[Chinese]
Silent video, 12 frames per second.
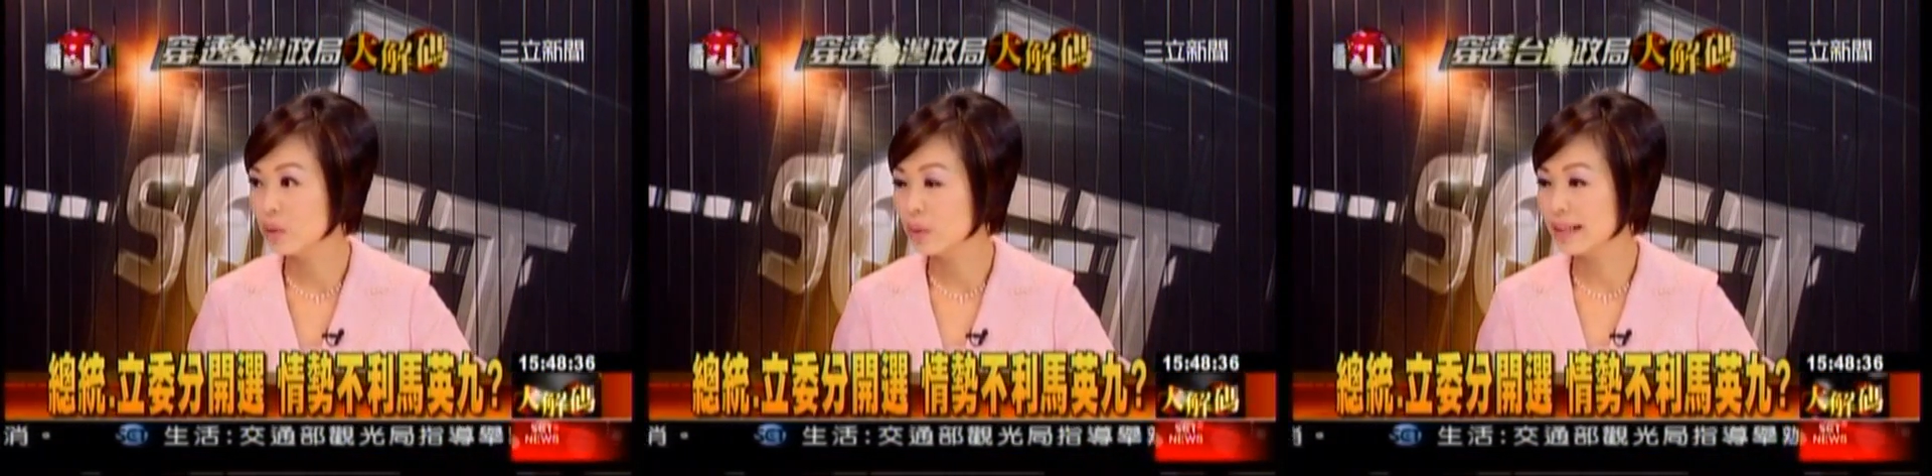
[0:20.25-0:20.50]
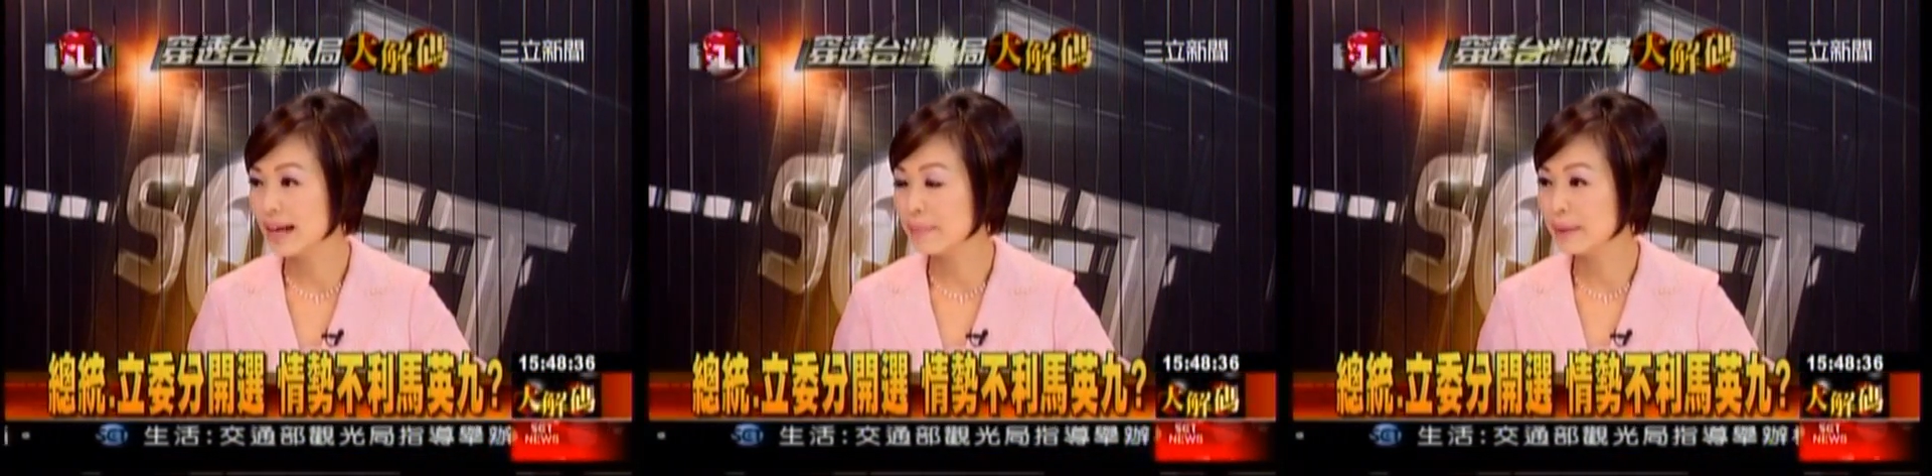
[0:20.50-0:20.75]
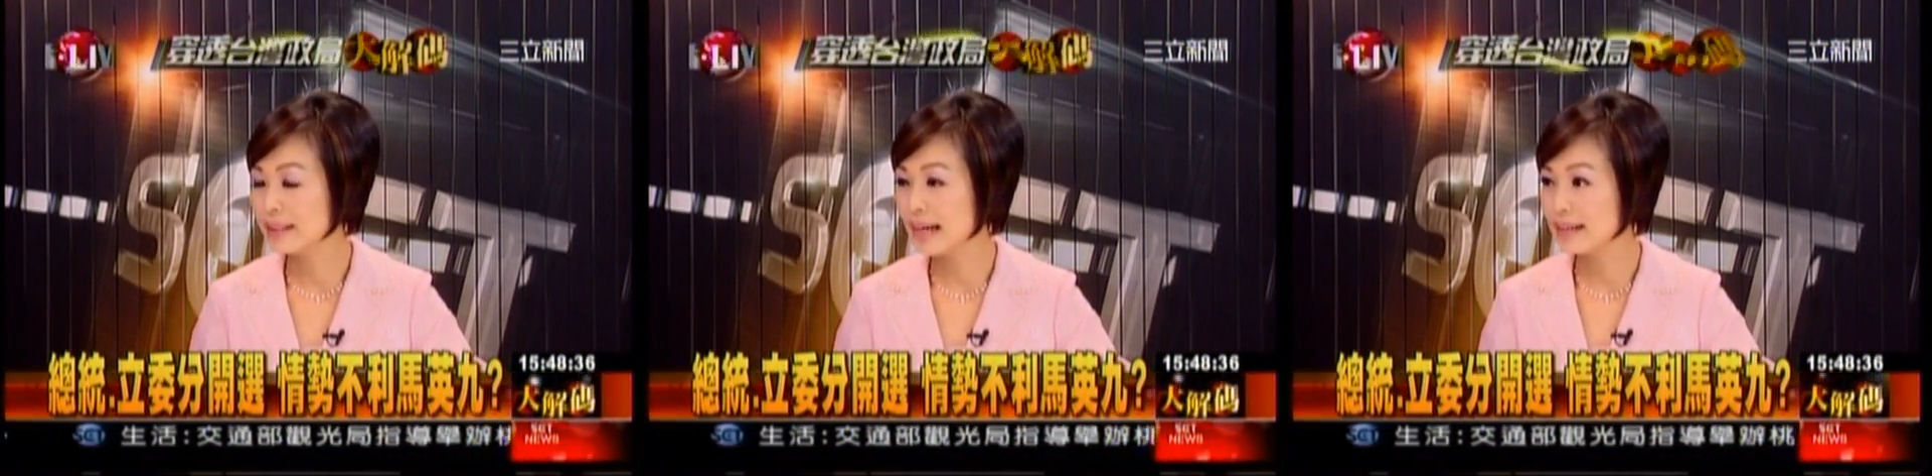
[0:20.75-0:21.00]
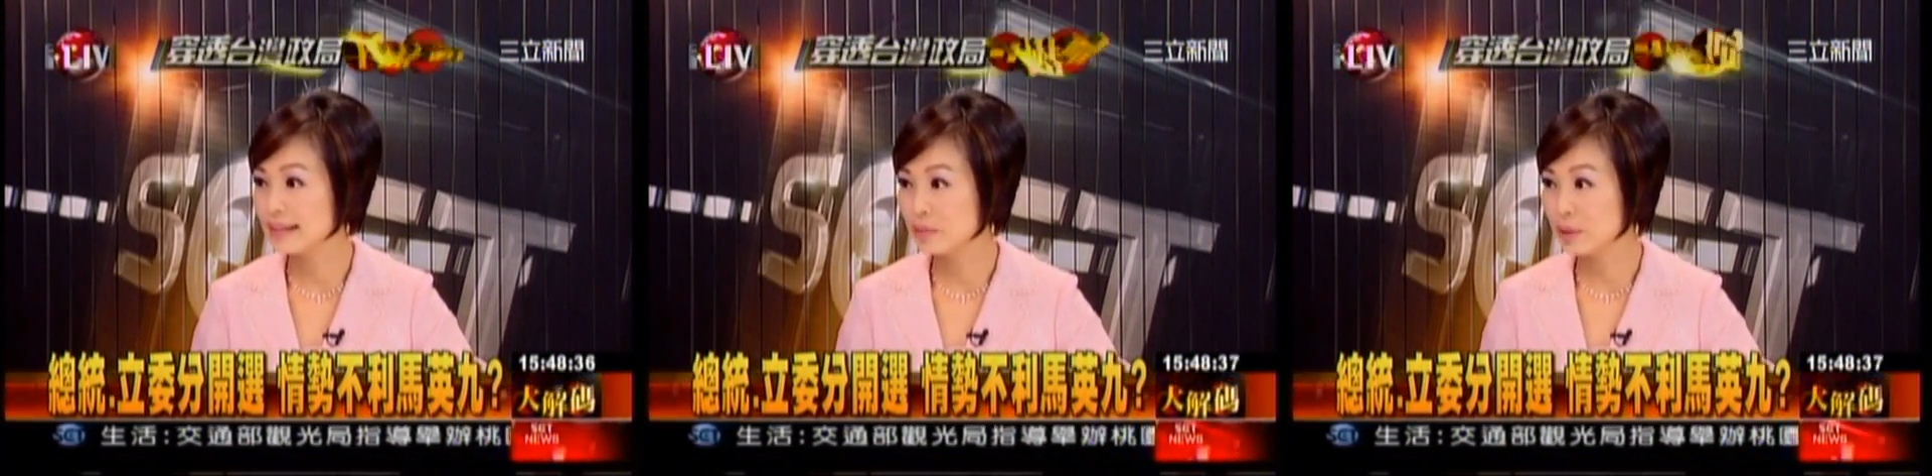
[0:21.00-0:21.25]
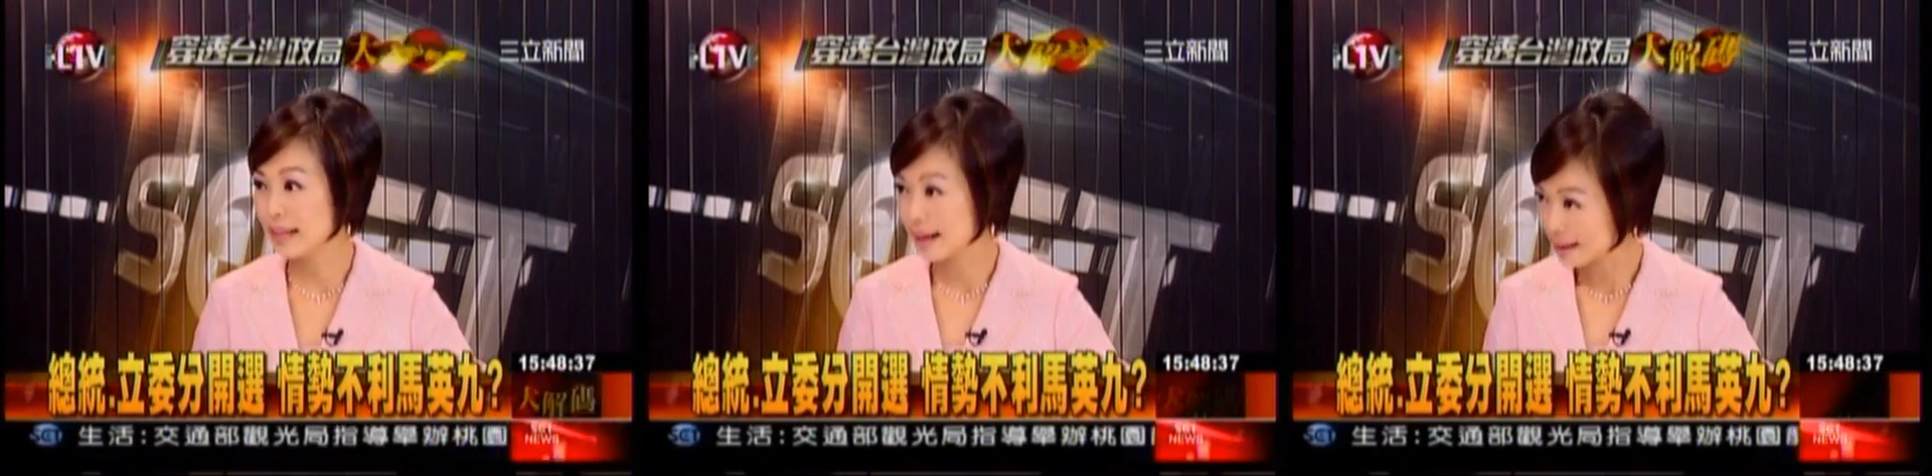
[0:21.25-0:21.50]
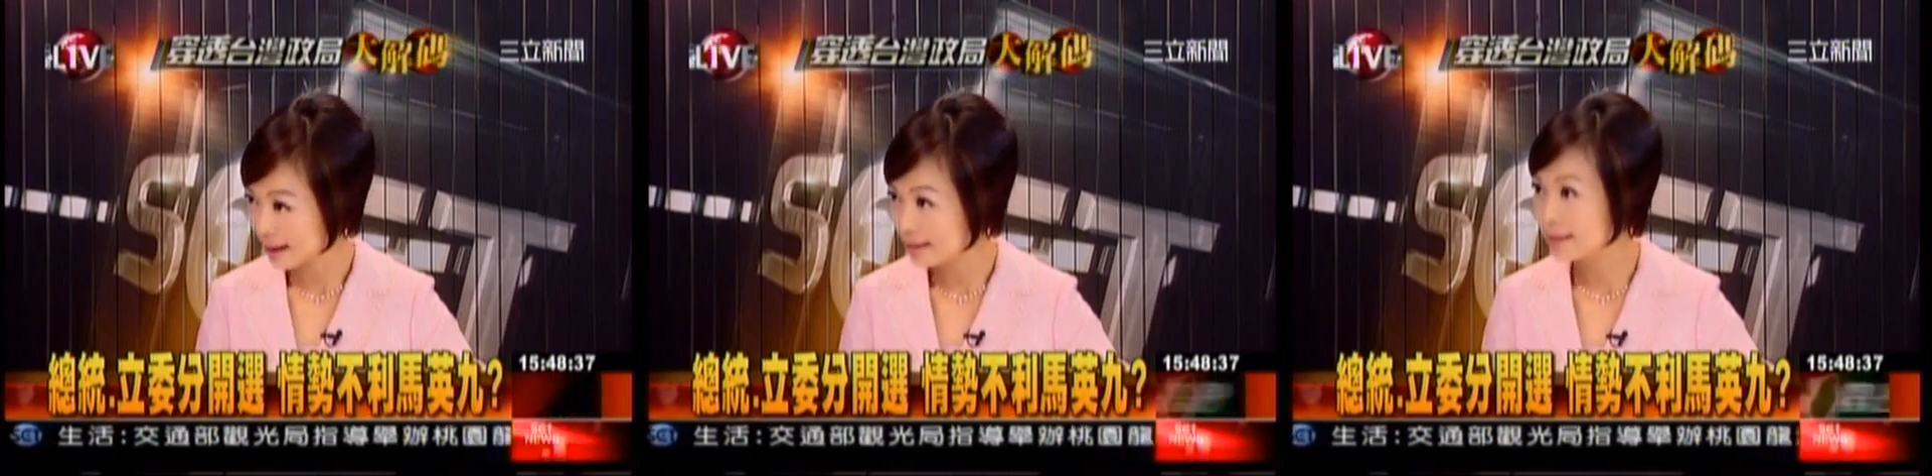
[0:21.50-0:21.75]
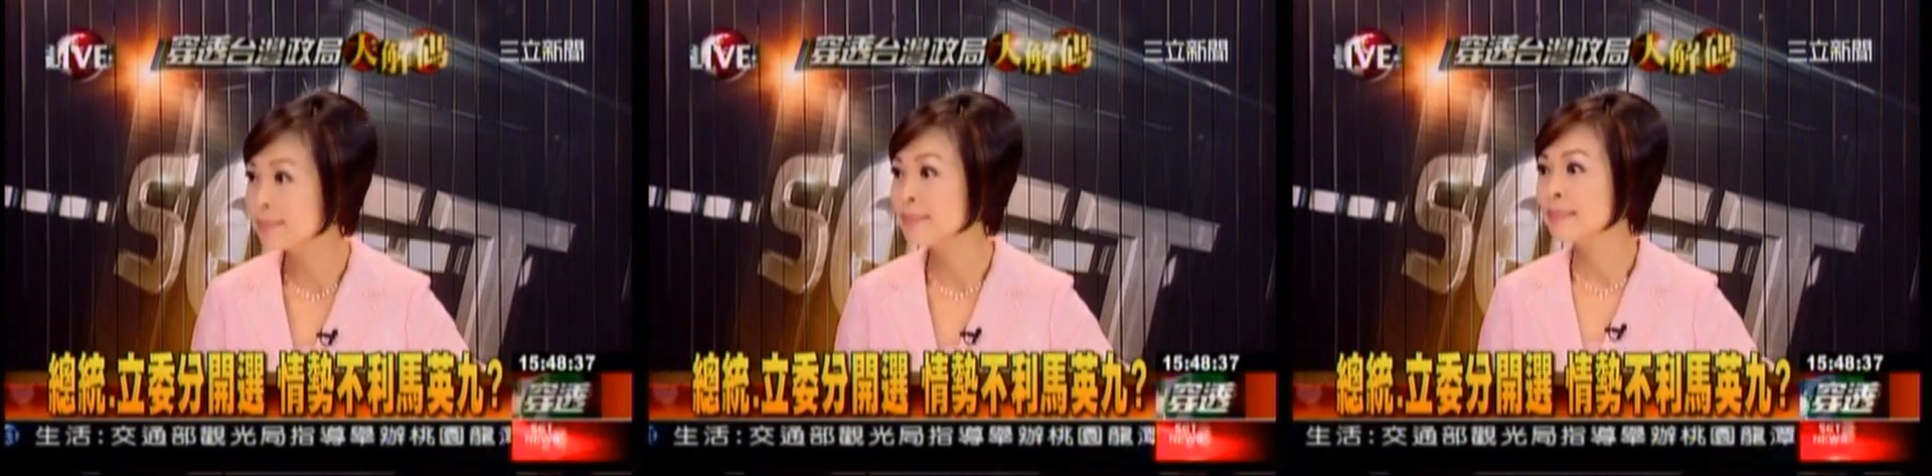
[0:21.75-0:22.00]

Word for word: 贵党毕竟还是最大党呢。